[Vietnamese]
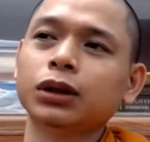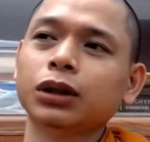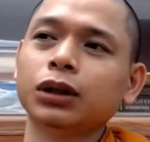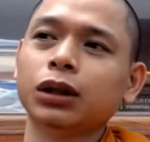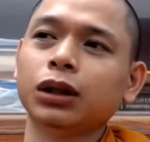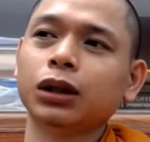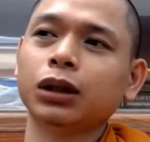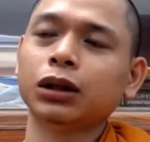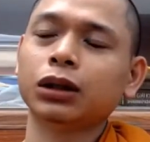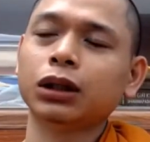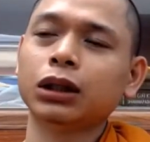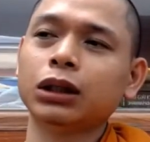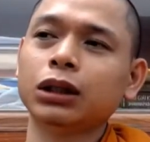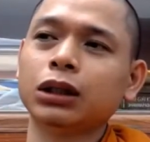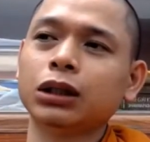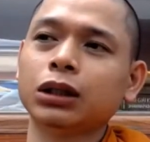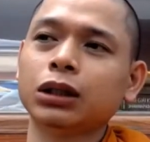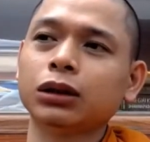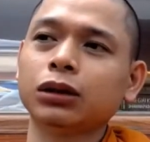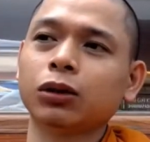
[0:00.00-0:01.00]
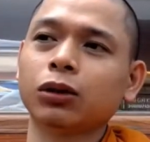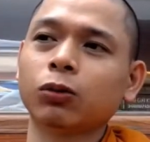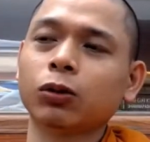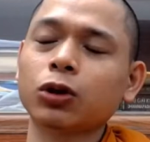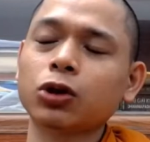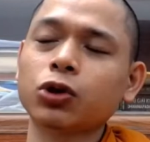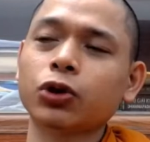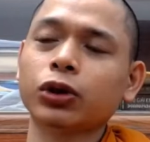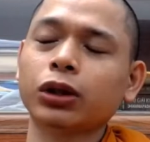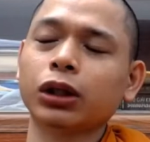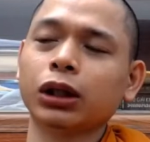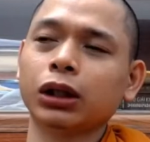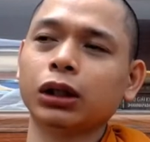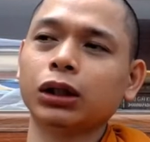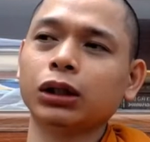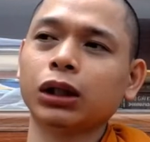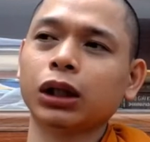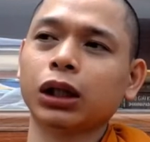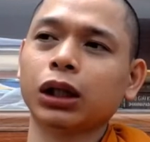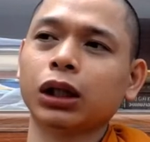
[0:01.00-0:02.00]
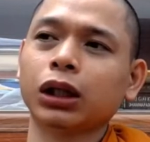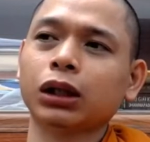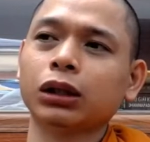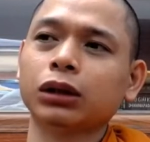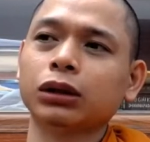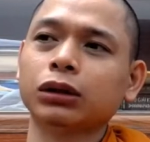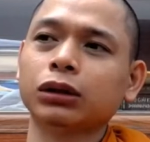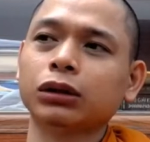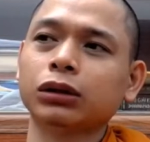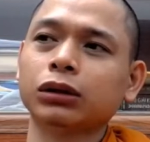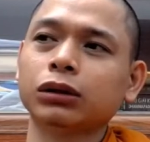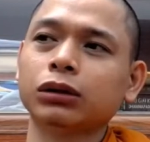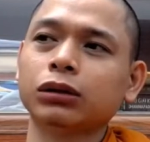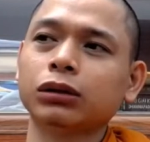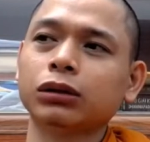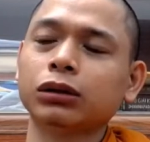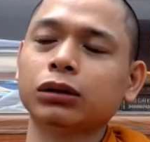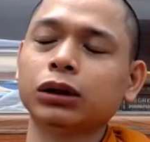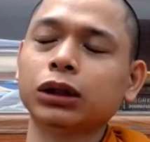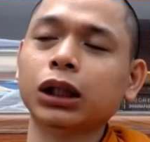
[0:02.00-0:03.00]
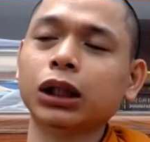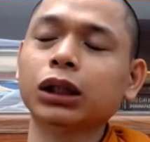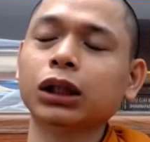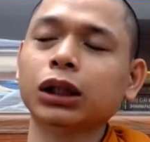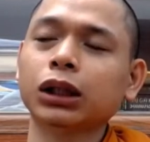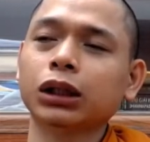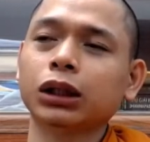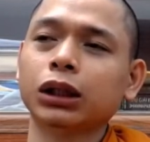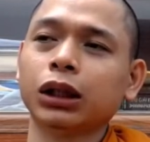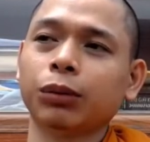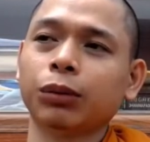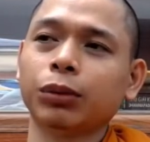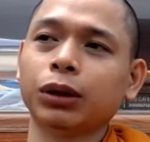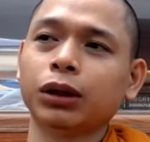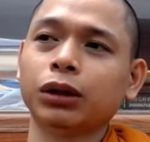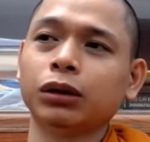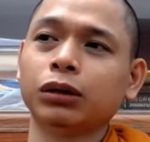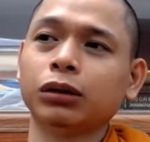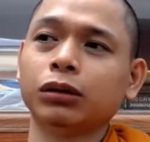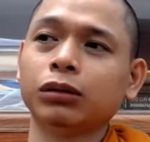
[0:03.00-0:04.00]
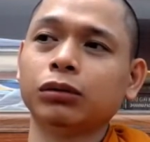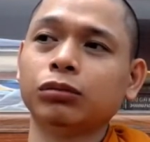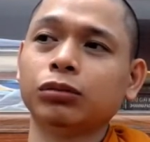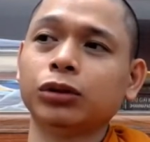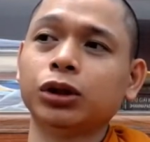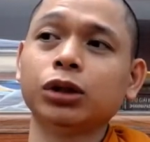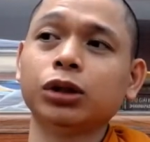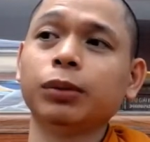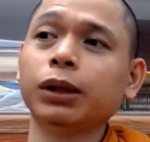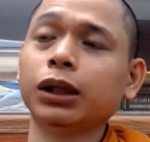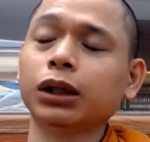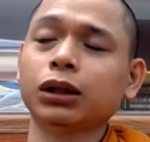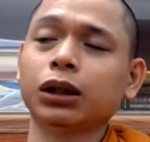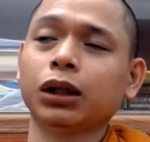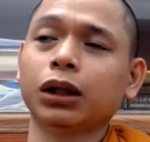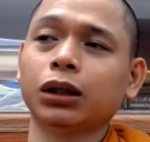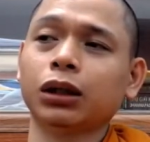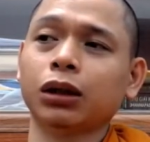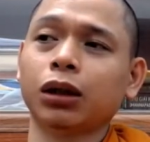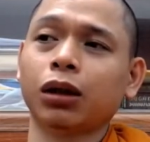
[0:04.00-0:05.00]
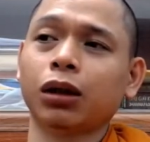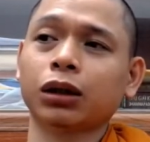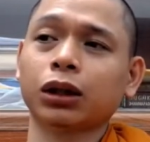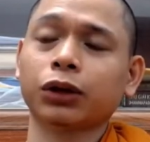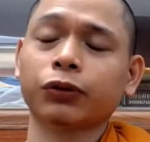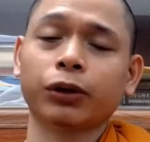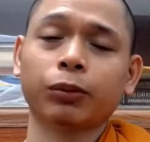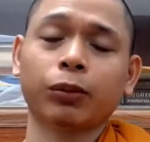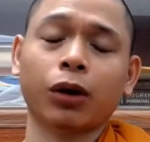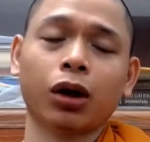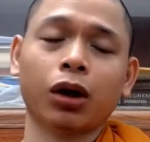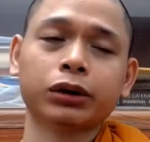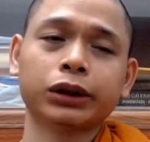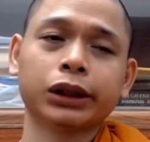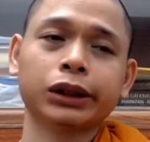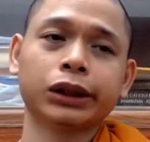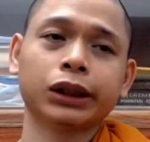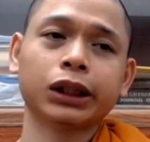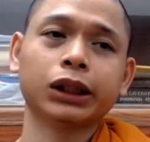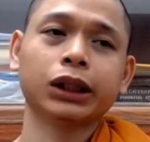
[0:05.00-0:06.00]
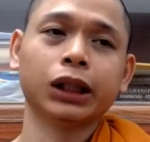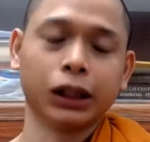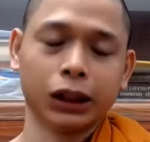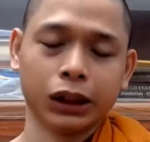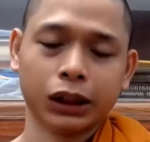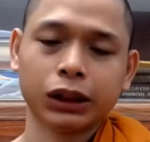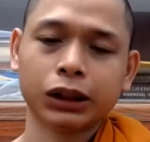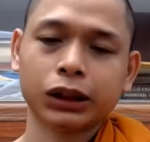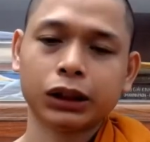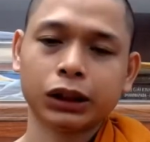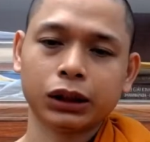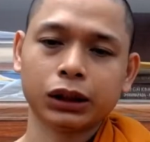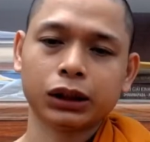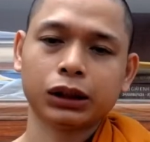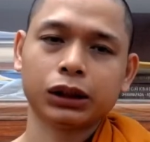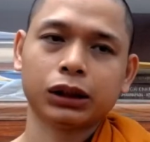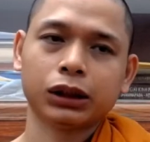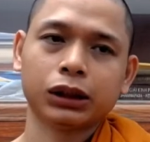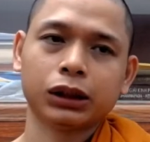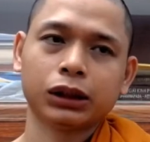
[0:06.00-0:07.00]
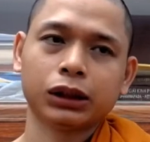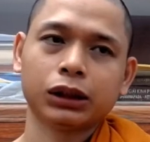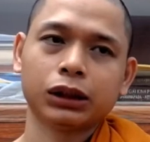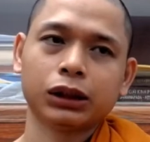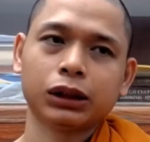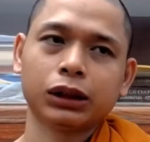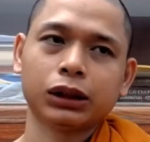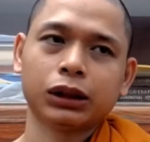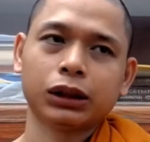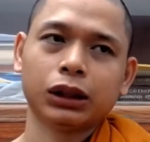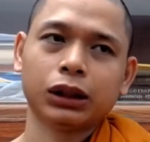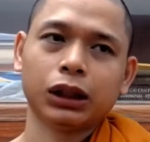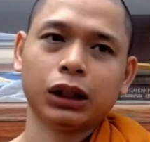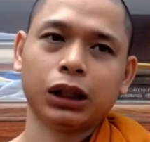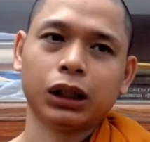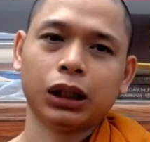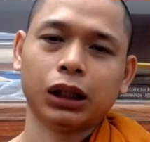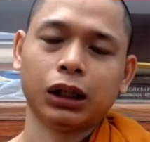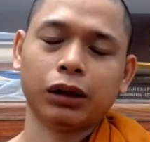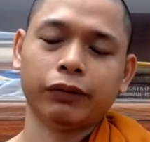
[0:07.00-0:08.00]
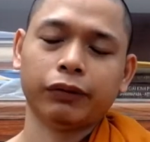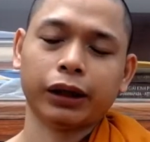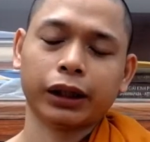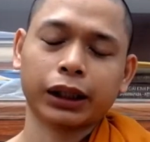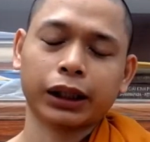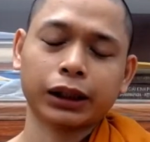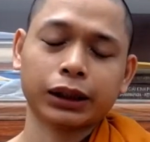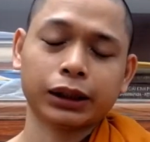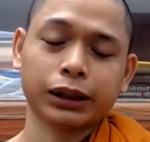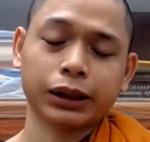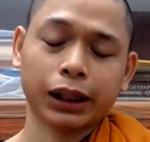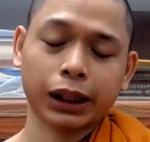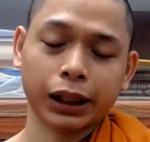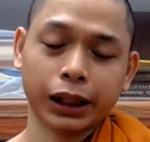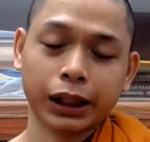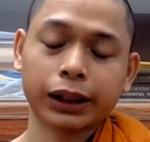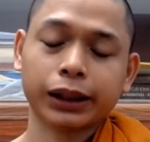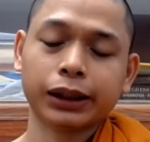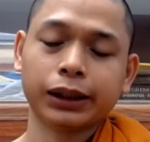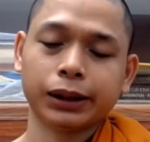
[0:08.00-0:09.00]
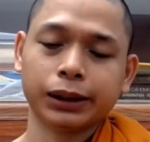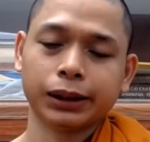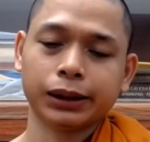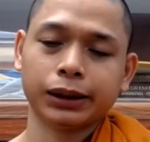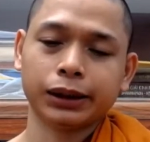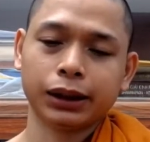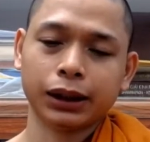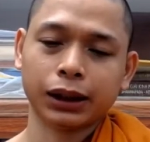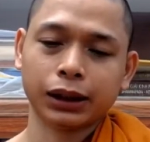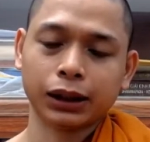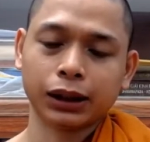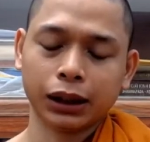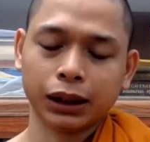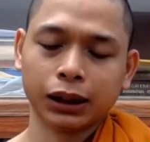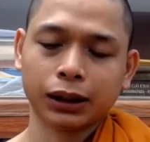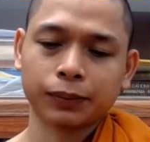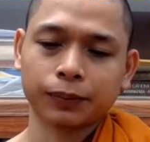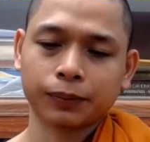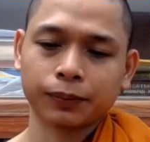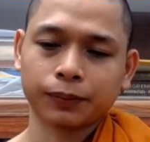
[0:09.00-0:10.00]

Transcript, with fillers: à, thì sư cũng có suy nghĩ là thứ nhất á, là mình chưa biết là họ đã phải bỏ ra những cái gì à, và cái thứ hai là gì